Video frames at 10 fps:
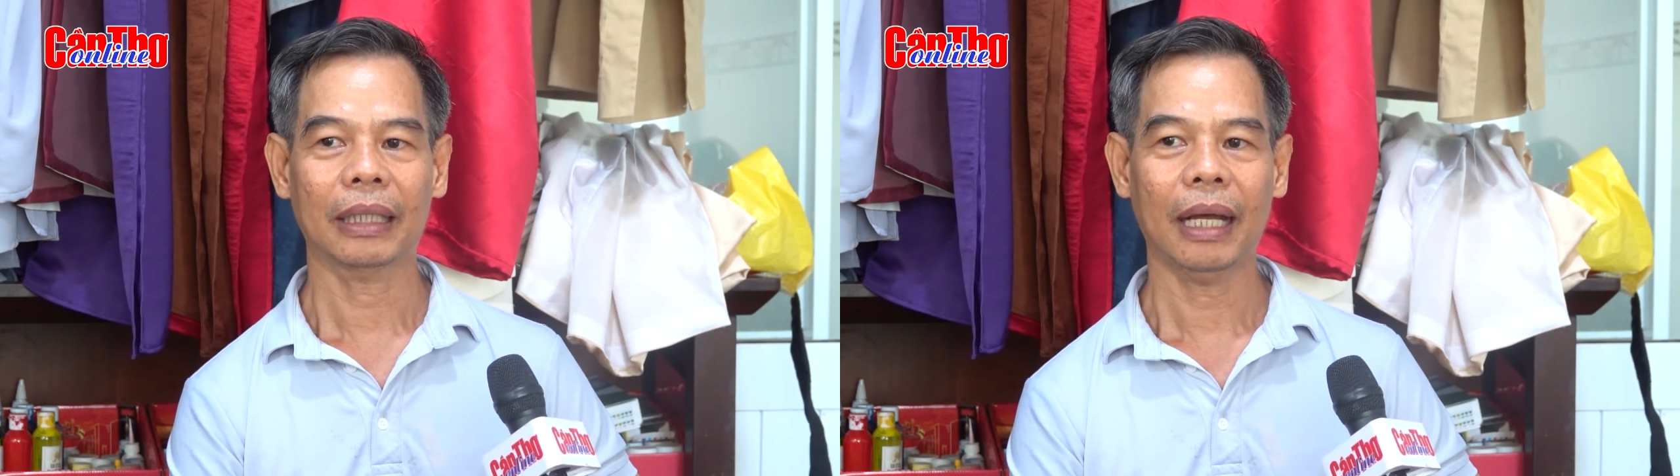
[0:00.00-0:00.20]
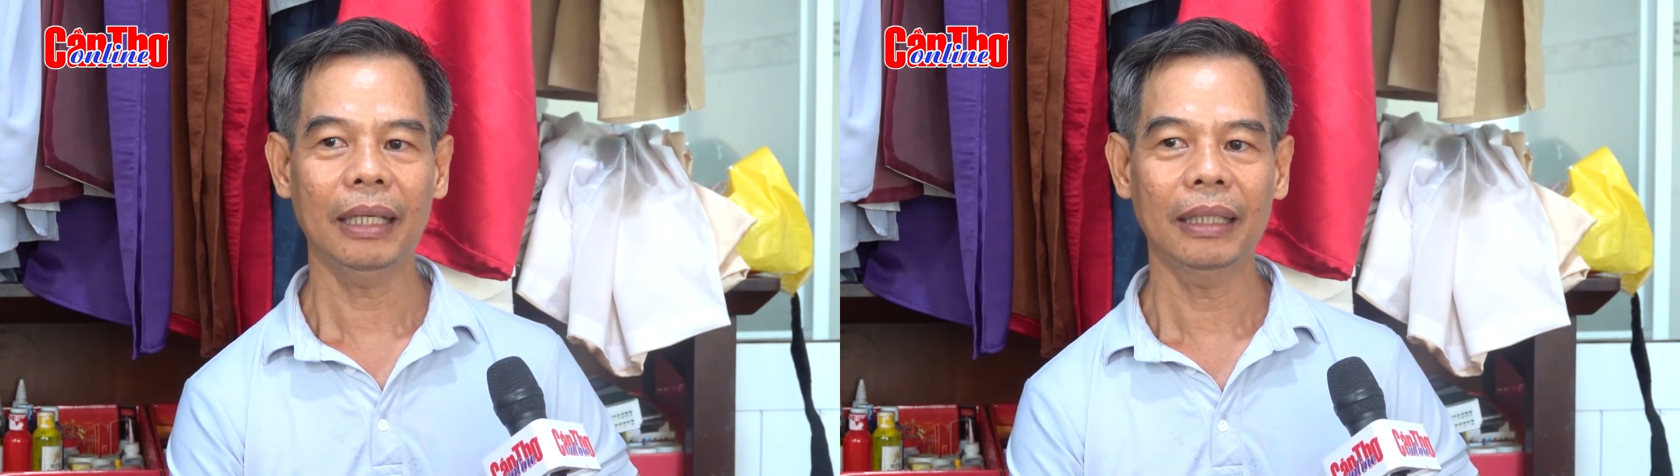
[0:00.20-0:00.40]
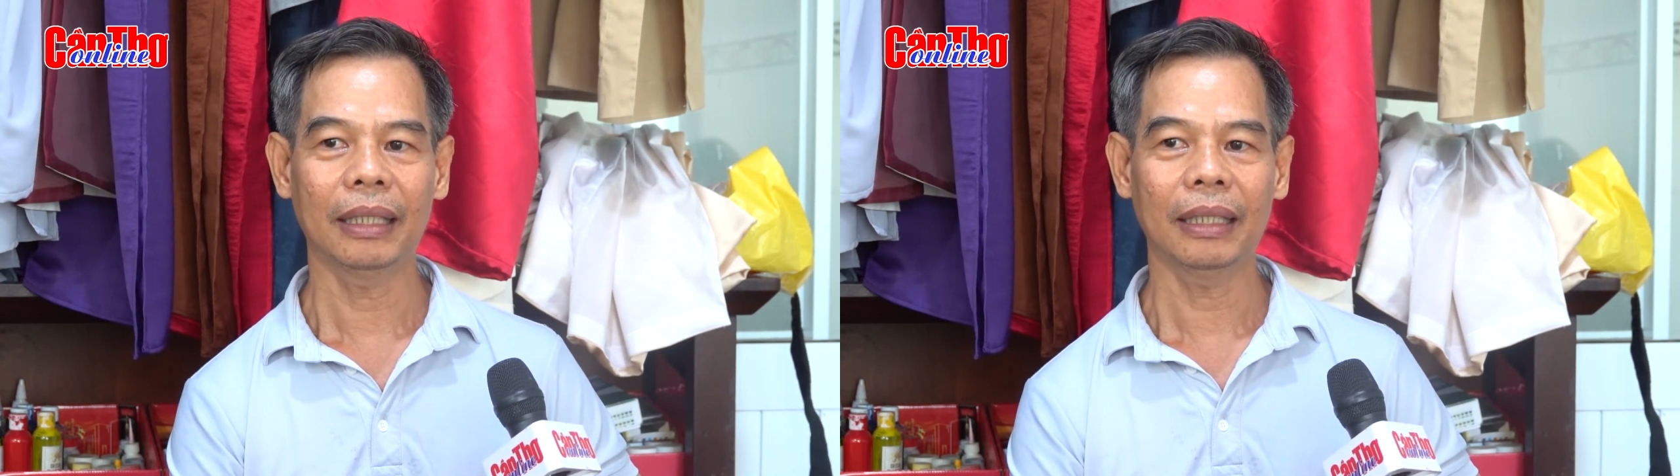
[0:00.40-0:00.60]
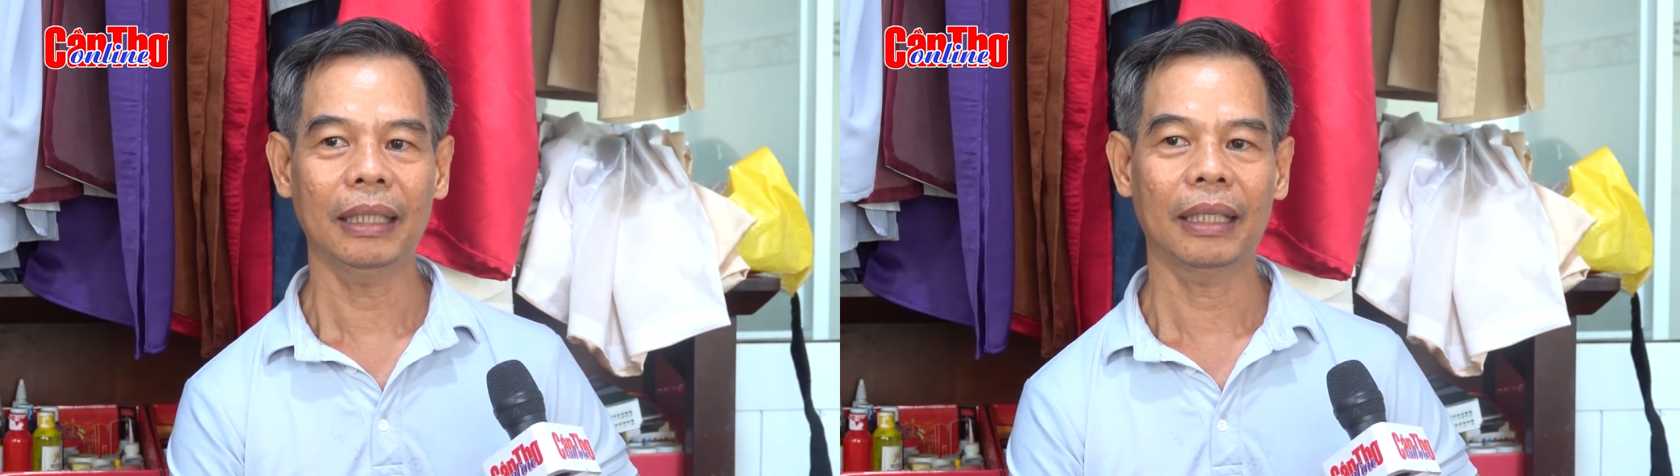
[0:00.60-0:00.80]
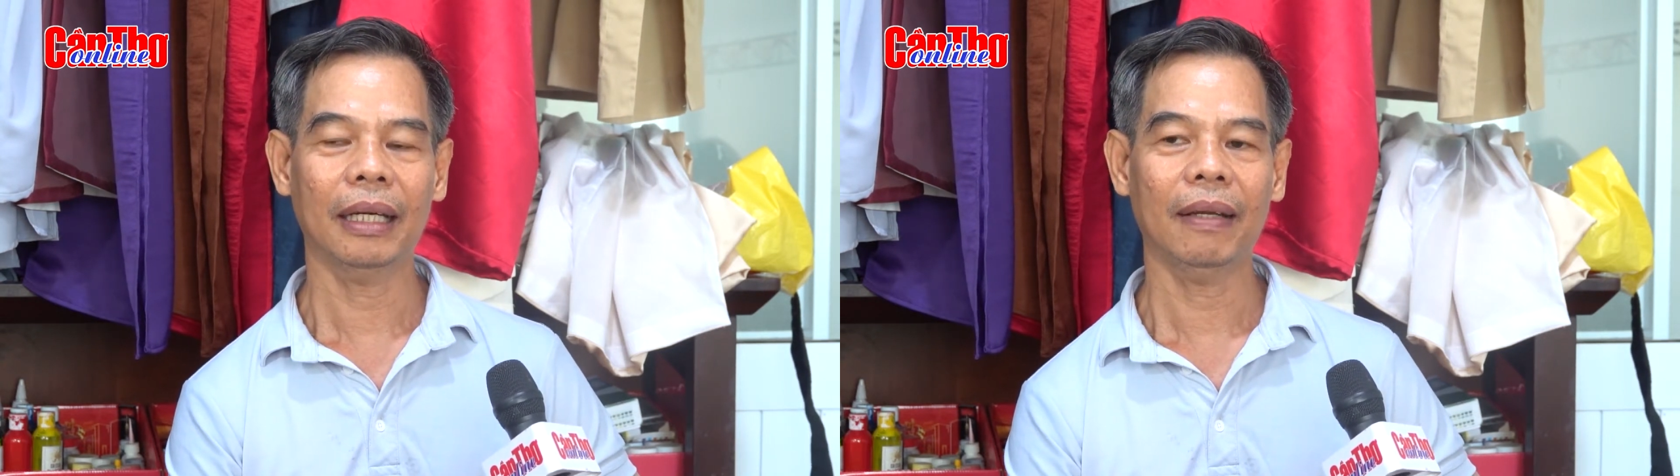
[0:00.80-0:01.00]
tới nữa
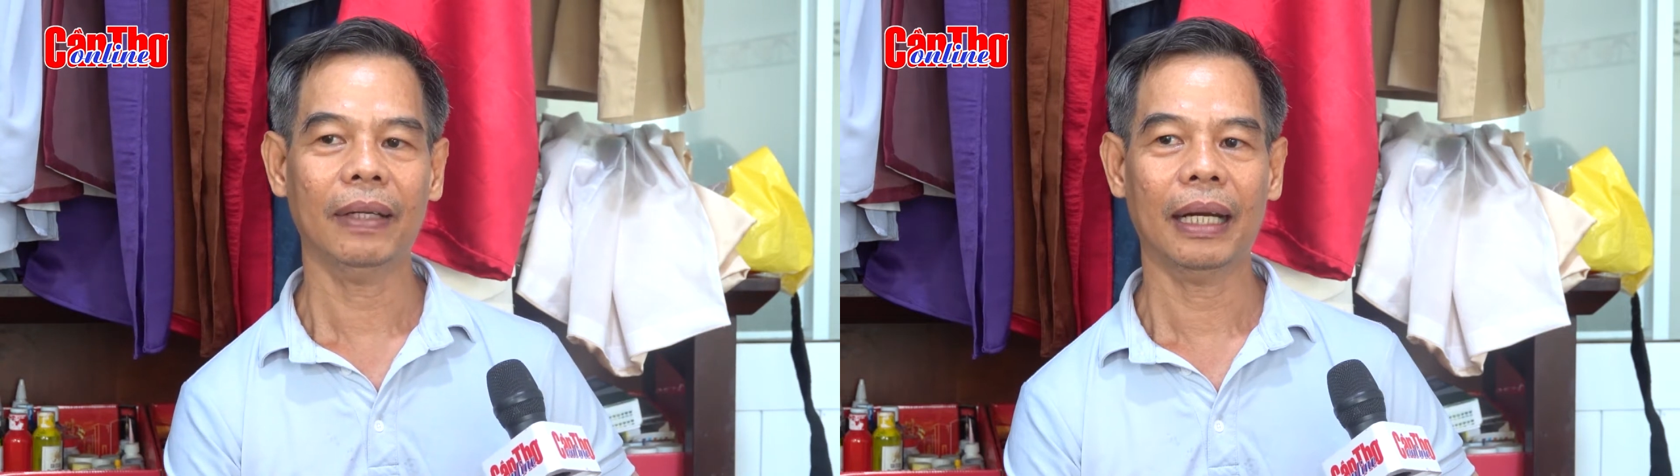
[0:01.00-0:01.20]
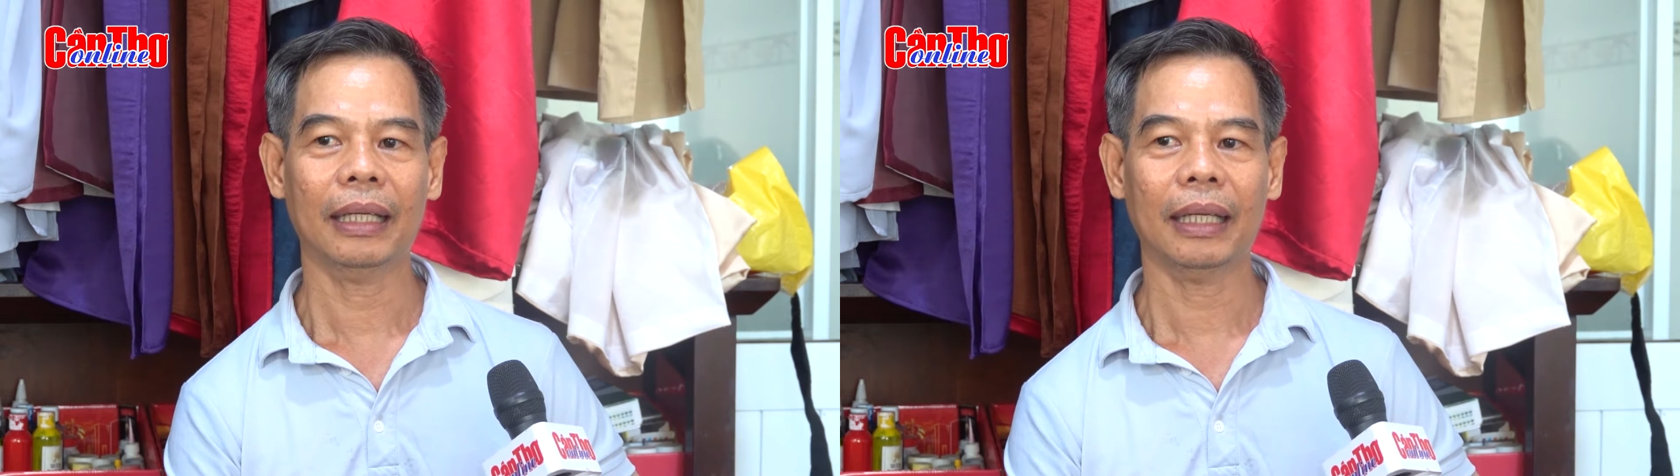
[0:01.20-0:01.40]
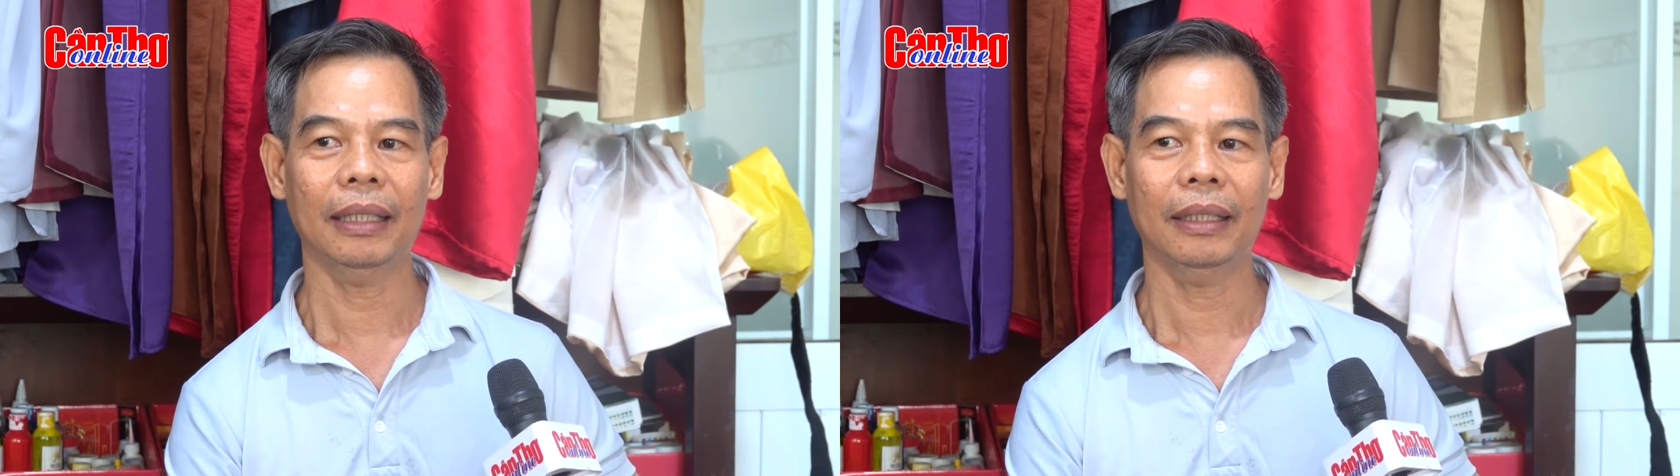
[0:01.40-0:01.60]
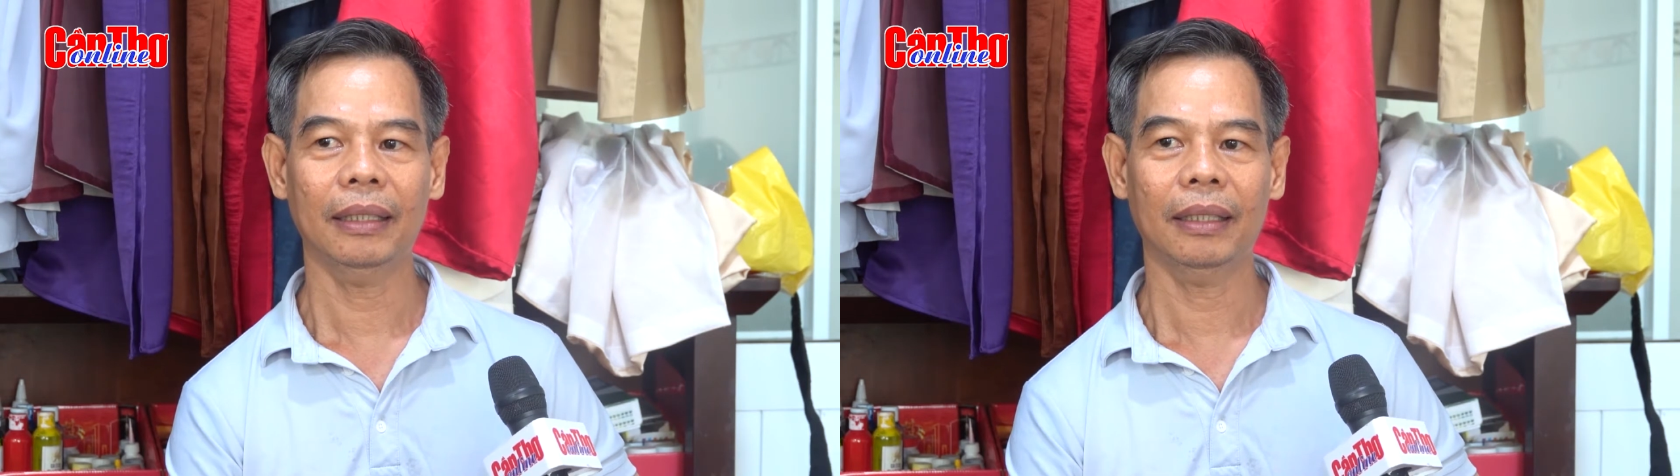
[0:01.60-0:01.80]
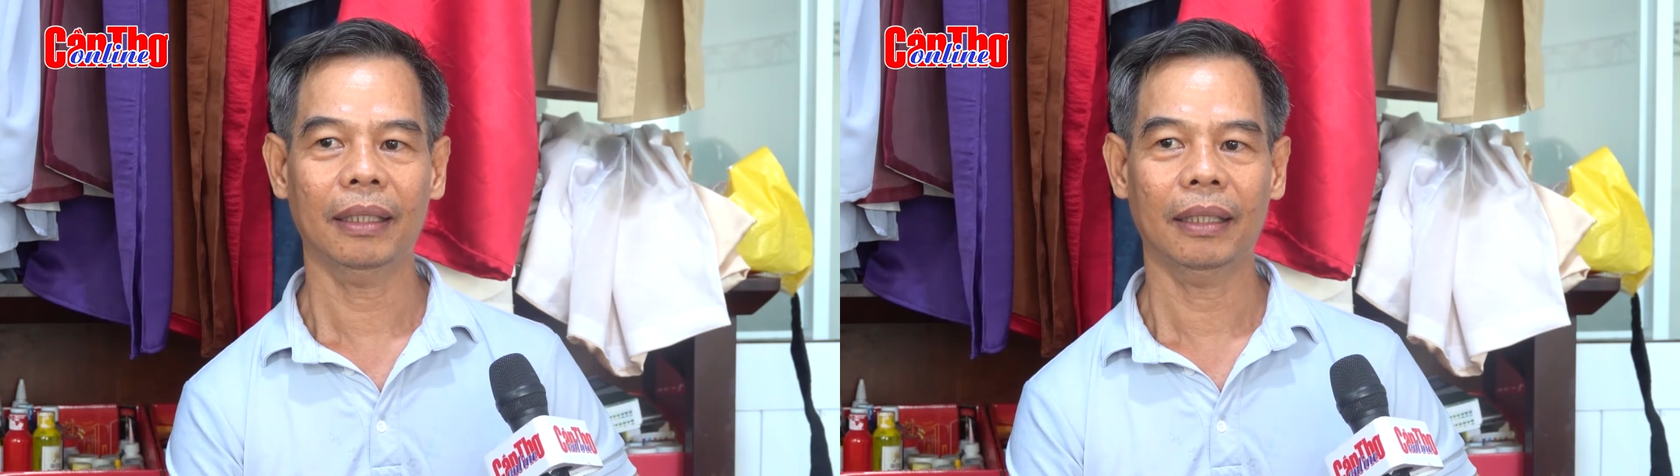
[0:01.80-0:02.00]
thì nó là phải là
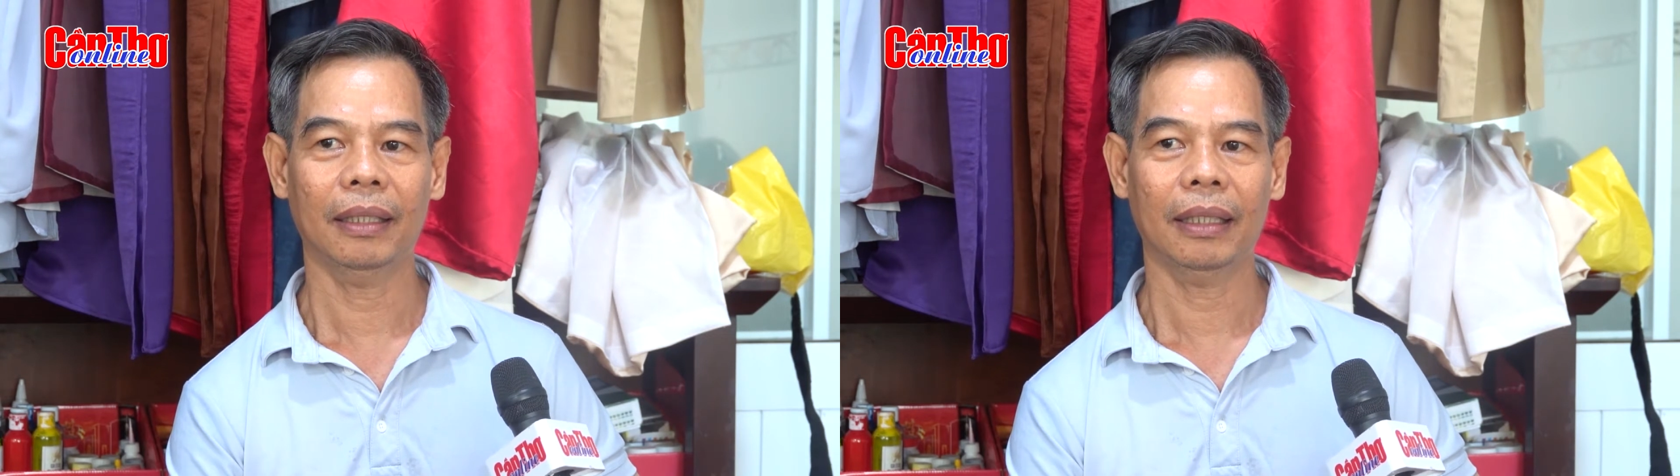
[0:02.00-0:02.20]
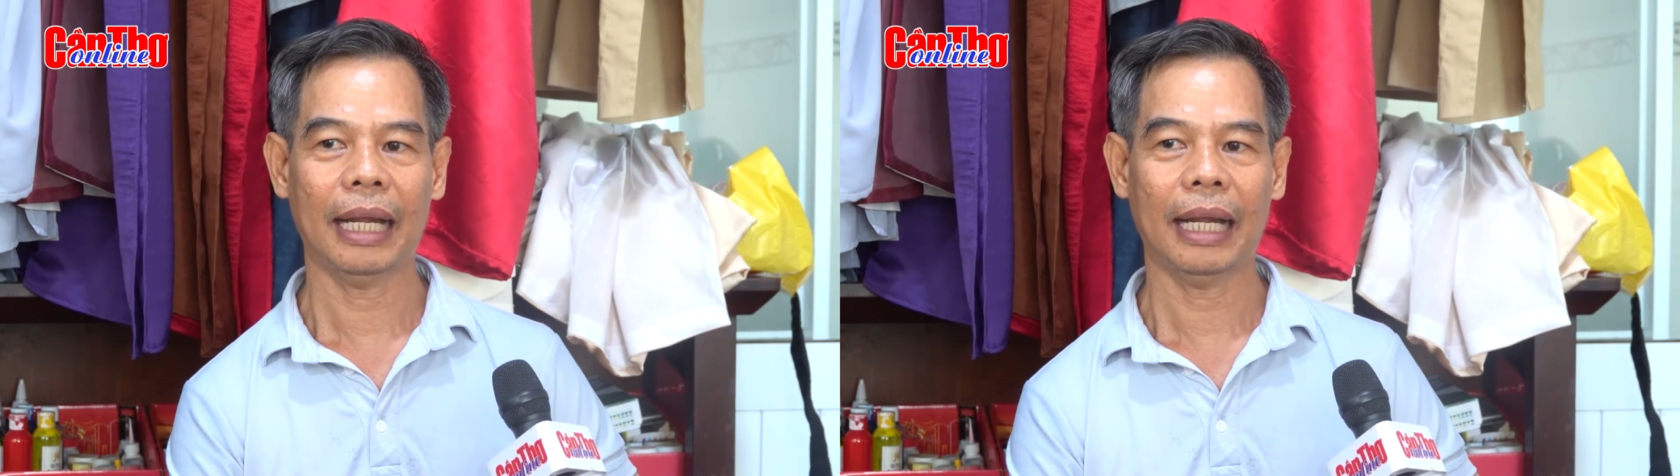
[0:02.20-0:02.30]
cái à,